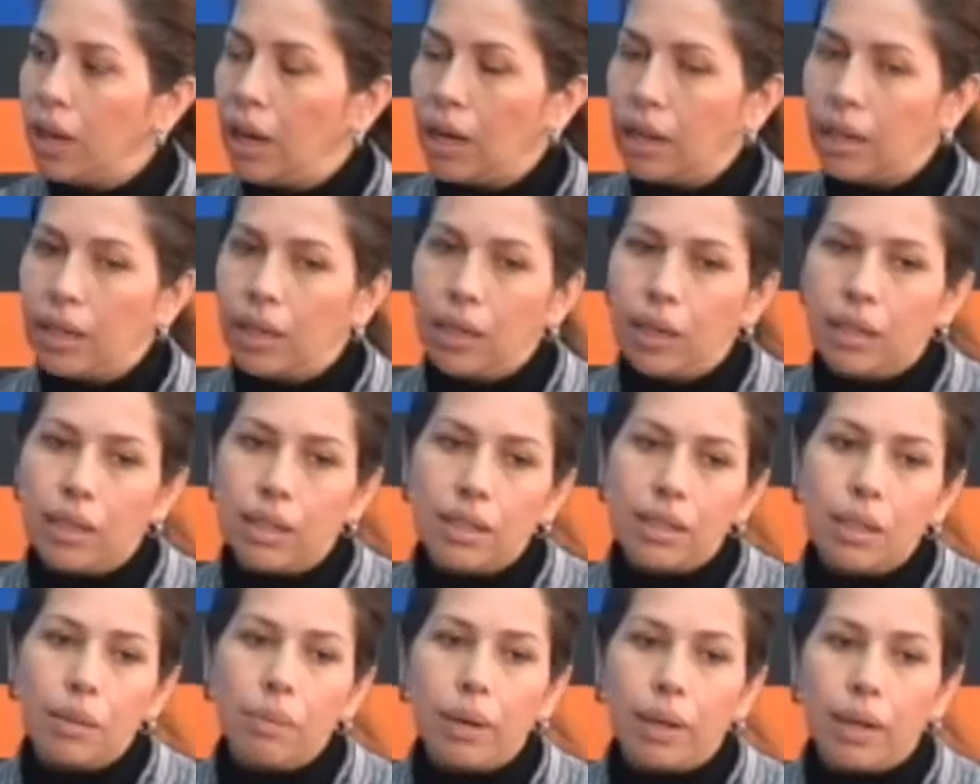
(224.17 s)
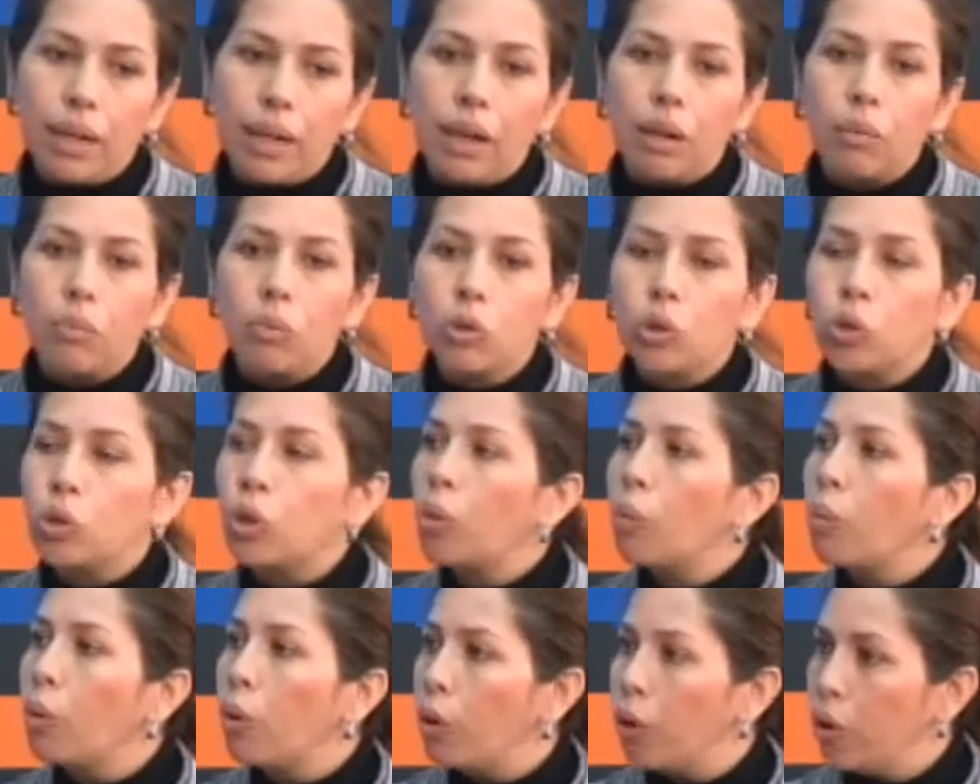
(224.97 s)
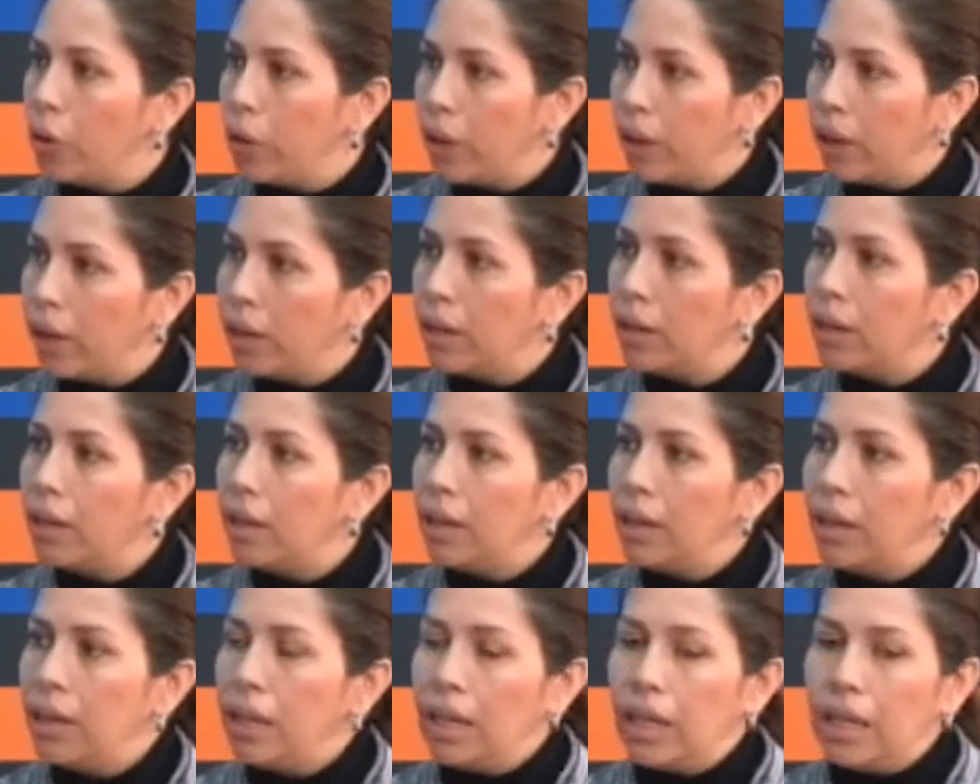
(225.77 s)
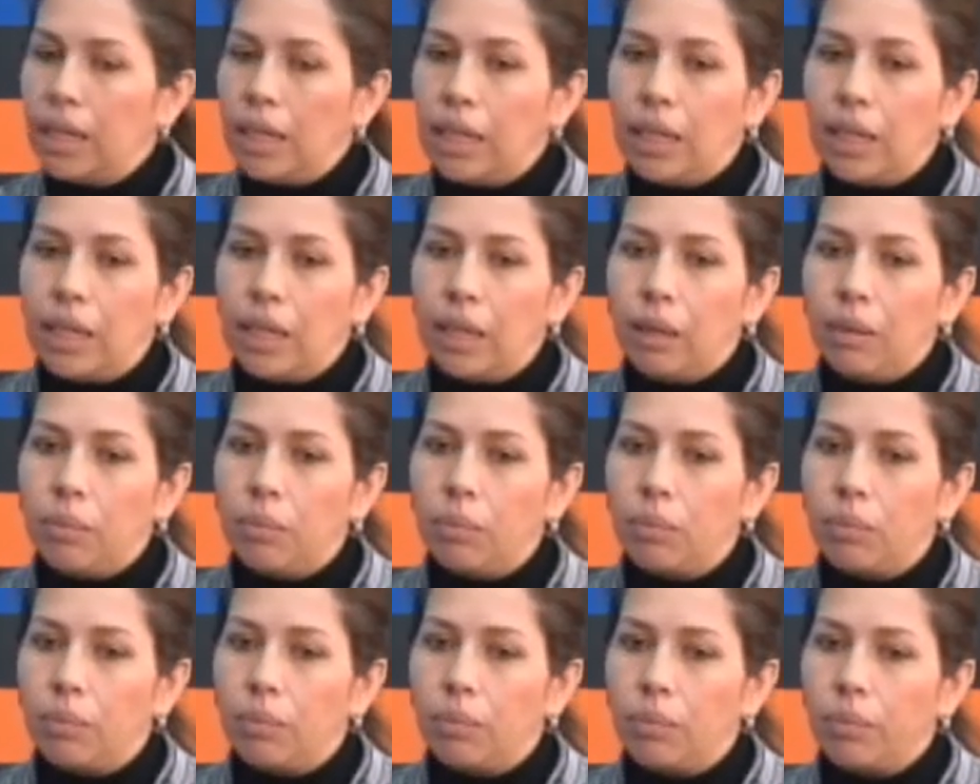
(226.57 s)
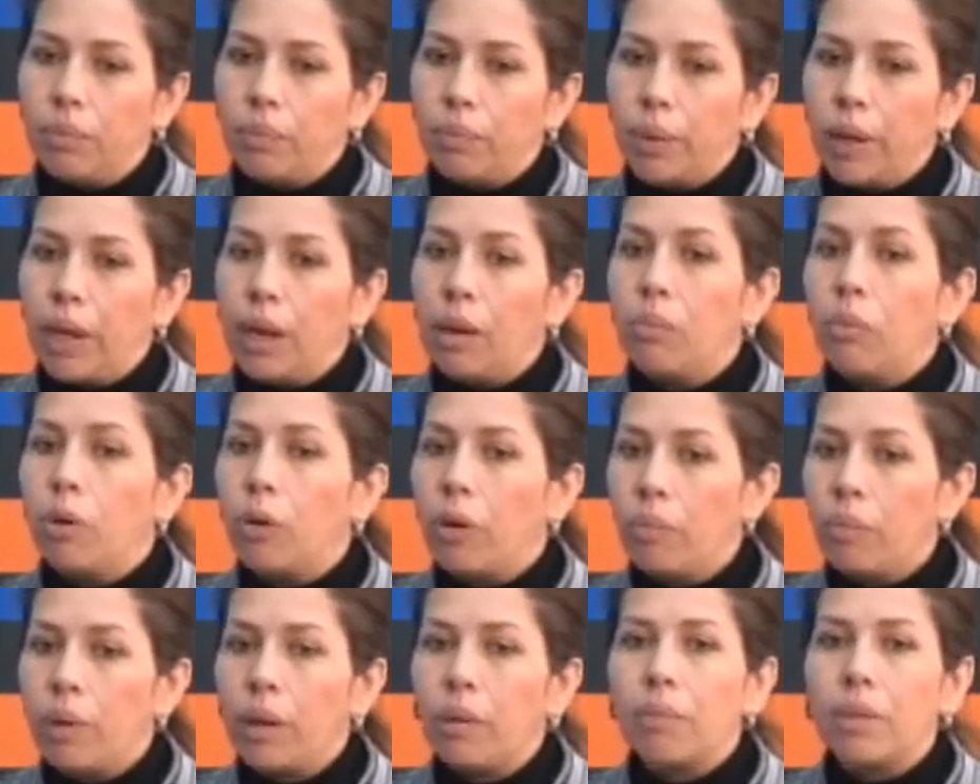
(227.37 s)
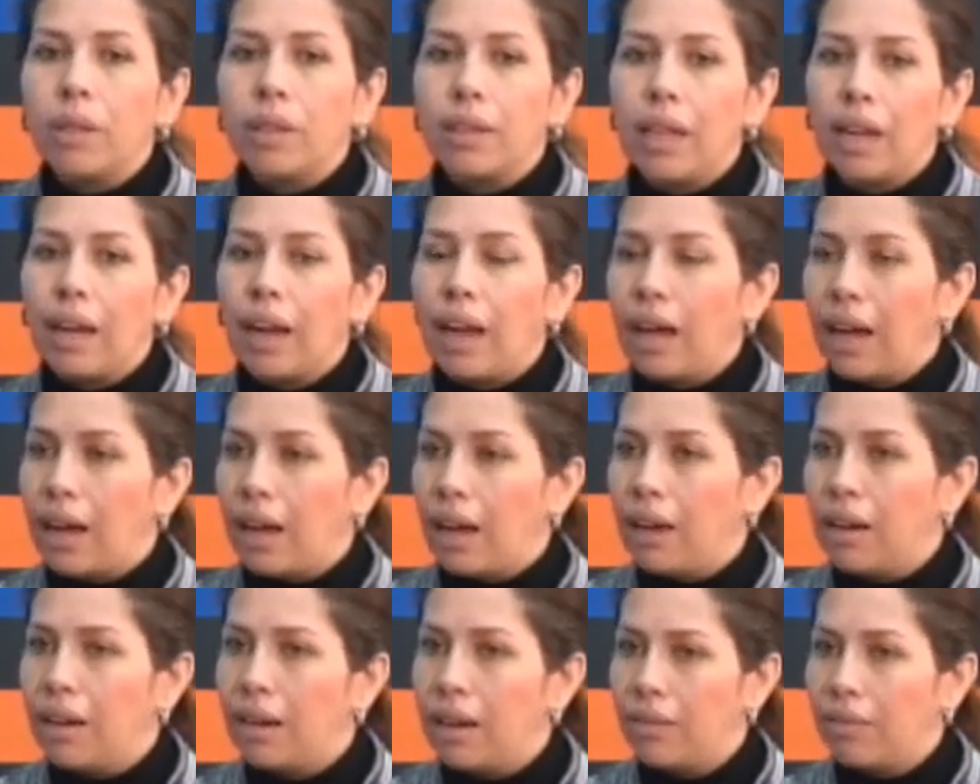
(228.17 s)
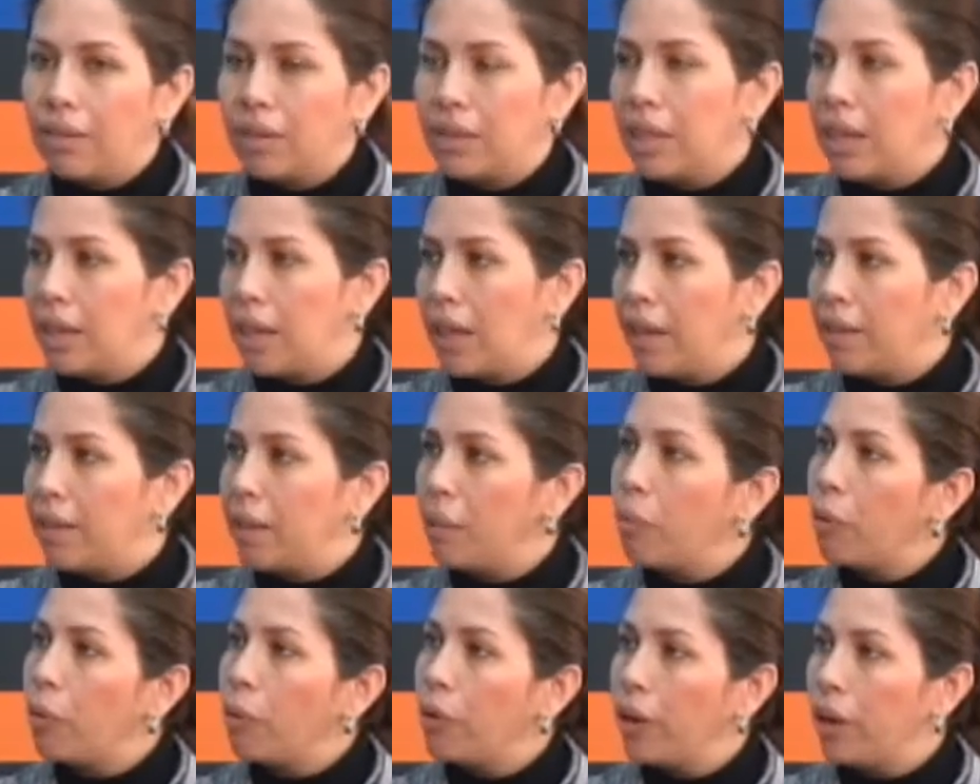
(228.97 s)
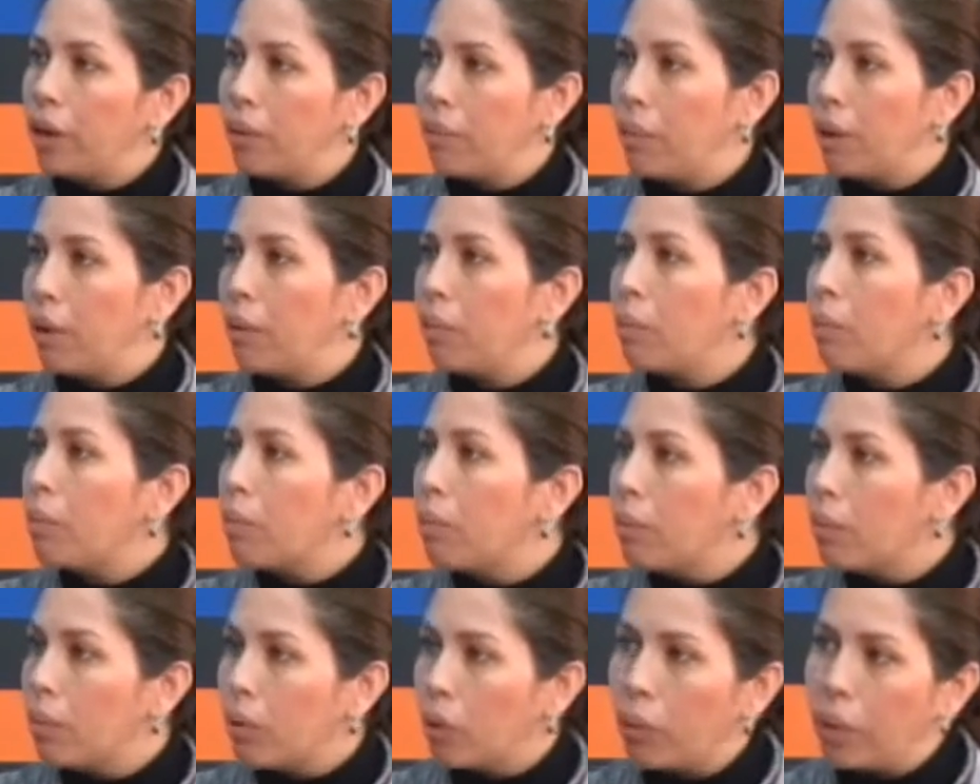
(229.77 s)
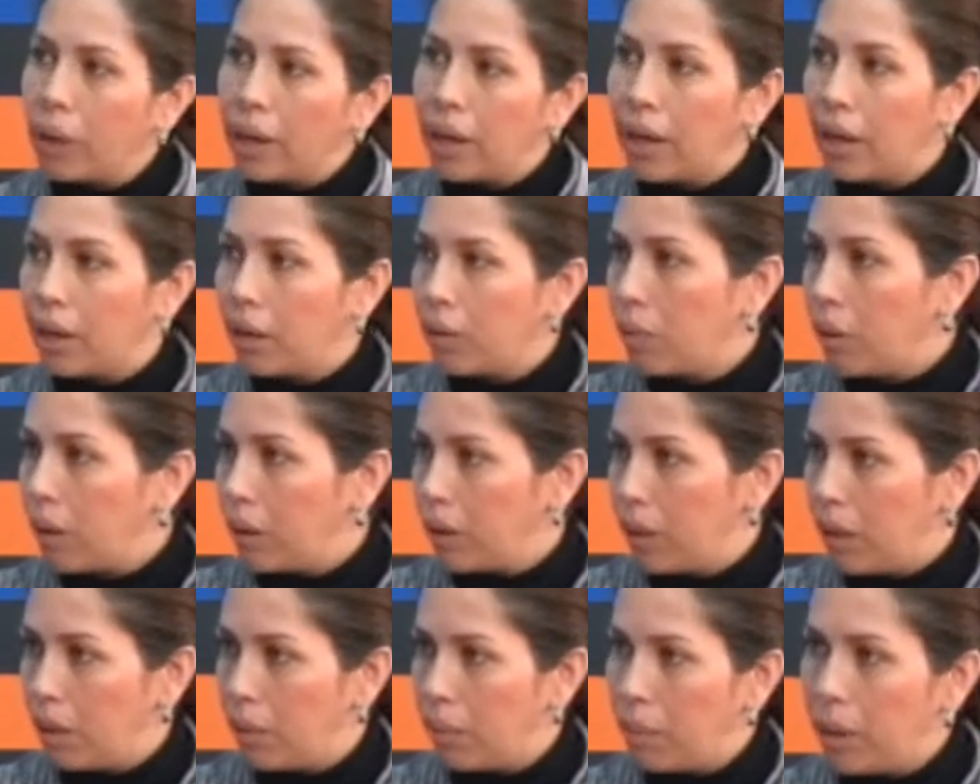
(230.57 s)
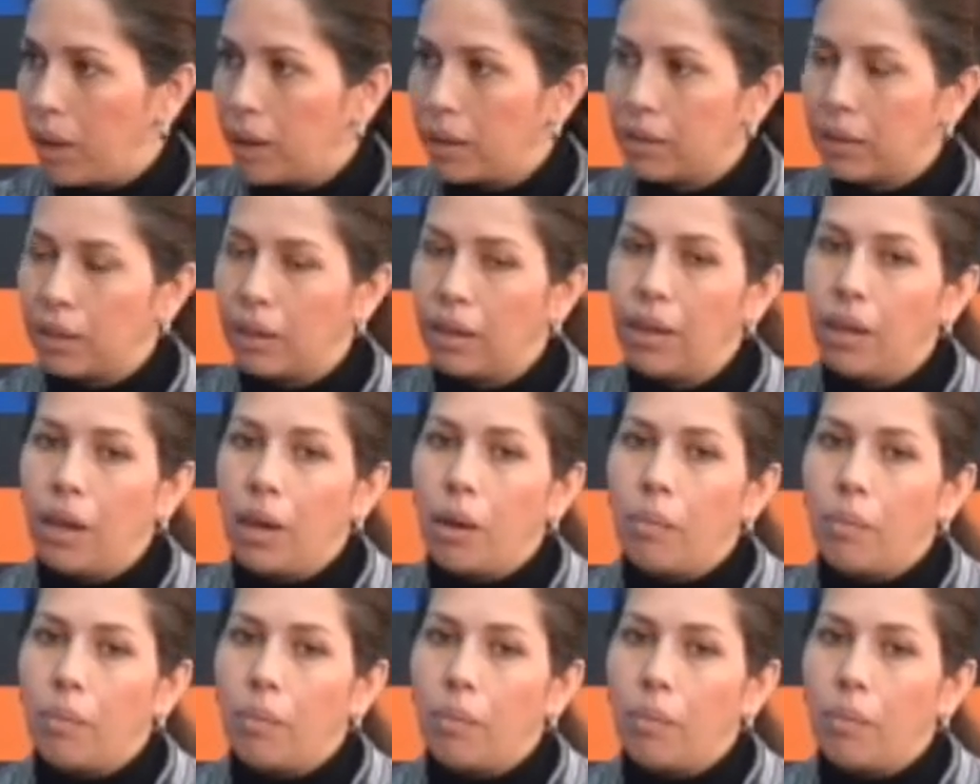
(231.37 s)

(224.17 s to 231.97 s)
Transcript: Aquí se maneja mucho modem y pues el modem permite la facilidad de poderme ubicar en cualquier parte,